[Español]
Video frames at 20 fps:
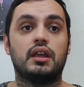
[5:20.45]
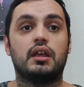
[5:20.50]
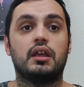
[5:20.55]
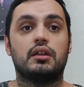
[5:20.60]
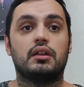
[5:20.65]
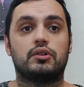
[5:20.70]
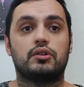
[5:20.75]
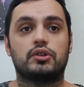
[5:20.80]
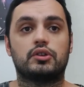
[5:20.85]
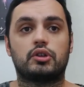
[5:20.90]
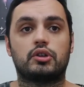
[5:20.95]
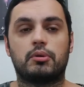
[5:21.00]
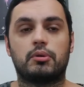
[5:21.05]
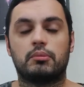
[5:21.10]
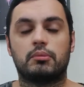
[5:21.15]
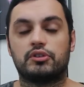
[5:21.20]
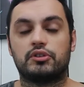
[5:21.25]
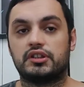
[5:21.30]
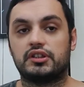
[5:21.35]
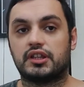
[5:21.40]
Nosotros
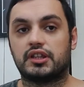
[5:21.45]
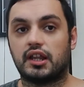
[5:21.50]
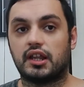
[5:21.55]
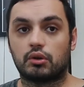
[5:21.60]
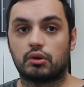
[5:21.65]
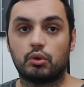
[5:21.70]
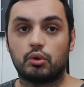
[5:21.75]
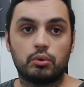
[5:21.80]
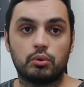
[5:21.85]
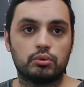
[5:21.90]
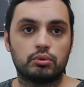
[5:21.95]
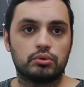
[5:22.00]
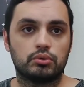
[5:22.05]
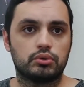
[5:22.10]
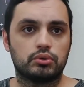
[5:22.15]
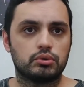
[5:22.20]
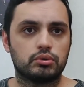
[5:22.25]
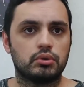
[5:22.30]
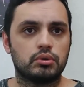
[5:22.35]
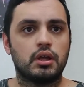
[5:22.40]
podemos instalar
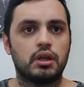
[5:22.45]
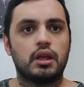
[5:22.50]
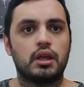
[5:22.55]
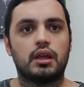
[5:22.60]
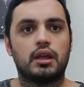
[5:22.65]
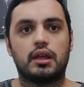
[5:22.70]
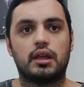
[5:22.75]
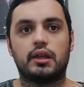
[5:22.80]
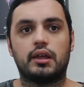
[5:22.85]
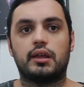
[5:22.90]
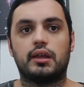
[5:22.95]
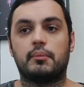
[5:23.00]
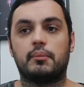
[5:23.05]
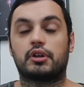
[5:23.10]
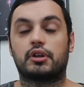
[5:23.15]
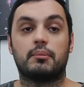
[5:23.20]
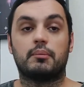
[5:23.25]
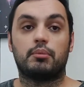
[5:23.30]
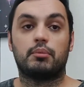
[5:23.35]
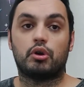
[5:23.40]
Ubuntu, eh, por
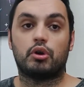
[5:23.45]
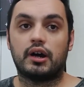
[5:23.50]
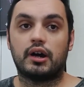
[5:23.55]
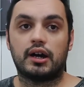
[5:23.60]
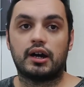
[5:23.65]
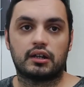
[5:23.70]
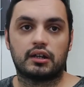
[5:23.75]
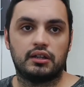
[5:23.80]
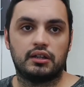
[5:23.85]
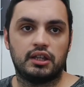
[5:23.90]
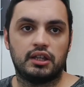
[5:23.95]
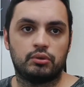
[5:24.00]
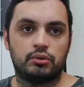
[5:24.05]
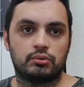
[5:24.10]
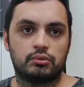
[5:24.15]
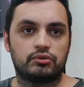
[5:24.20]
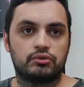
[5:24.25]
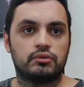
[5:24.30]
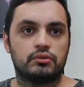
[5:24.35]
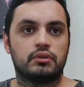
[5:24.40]
ejemplo, AR
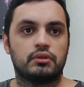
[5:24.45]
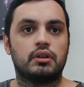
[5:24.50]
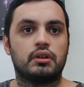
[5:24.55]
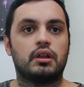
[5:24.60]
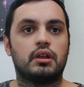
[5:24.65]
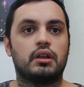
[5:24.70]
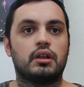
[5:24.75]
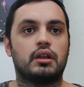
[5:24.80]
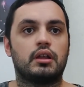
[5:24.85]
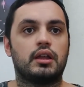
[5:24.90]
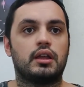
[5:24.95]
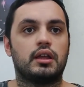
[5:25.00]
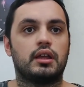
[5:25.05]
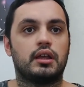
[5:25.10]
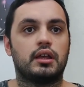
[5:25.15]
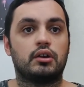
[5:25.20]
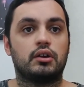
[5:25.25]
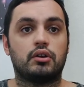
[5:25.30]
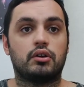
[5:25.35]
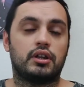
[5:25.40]
Linux
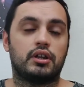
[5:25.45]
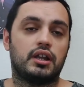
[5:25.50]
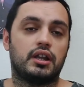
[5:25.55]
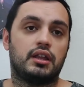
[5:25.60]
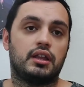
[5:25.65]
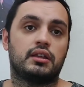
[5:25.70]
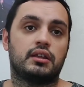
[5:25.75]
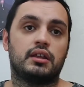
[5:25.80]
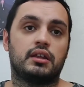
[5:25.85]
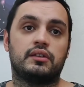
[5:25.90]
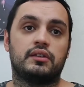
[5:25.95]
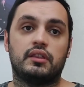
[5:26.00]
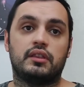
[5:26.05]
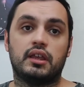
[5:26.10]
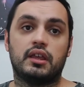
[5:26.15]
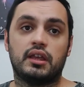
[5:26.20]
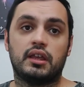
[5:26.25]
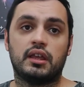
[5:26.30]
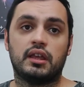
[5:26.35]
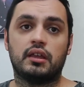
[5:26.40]
con
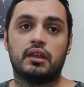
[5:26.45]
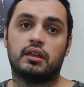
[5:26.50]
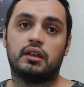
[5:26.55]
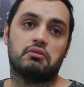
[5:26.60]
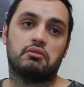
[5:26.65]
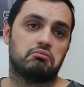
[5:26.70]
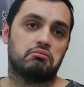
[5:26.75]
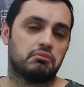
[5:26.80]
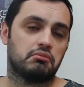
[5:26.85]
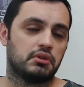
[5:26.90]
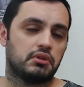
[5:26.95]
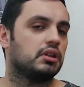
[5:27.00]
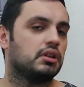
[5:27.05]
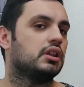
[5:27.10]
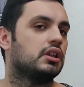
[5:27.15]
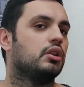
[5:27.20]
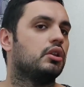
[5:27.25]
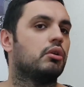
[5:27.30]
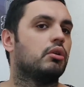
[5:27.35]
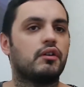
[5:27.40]
LXDE, y
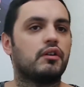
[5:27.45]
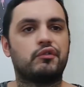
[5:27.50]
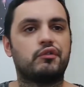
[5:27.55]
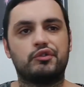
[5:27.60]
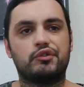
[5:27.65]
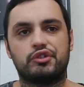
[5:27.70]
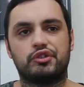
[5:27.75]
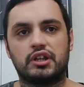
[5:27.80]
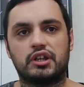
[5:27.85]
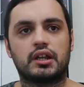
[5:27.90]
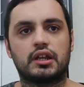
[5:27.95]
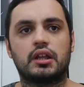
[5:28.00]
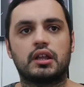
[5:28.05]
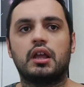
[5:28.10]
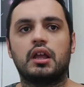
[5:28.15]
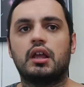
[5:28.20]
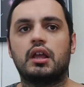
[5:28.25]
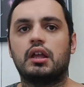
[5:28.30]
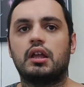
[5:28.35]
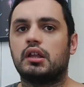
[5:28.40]
nos va a funcionar
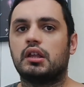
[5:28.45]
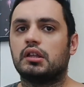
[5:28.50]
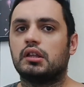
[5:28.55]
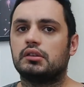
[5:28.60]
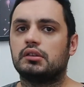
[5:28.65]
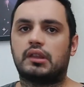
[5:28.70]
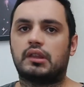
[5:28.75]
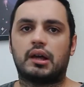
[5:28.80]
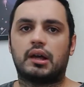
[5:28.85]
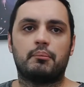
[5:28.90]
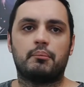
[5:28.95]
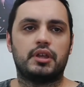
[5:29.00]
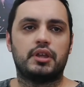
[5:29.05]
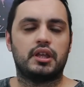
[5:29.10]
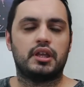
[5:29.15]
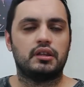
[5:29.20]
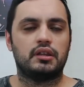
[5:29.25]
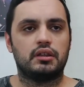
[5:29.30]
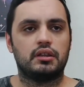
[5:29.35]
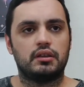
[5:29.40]

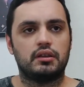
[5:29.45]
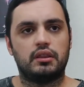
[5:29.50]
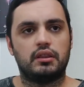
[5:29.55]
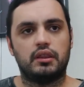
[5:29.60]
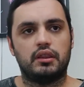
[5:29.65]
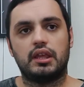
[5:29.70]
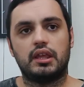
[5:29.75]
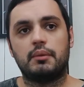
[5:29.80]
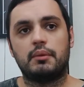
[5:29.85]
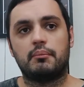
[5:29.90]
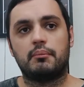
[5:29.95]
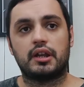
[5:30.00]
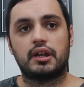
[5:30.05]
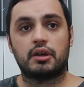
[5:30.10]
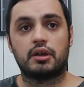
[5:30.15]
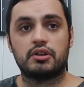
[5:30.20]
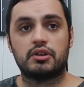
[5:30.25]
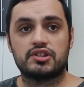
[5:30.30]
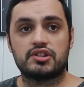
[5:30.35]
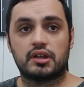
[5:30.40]
también de
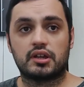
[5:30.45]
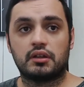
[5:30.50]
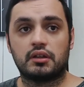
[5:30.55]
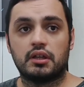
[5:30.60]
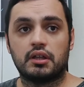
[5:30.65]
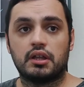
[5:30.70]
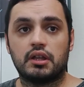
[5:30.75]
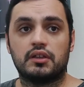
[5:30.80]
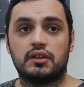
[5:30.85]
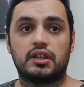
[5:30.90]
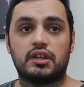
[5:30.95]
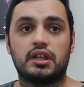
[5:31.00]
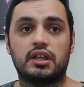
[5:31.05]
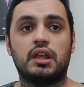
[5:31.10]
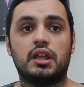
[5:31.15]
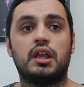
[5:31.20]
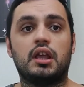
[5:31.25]
maravilla, ¿sí?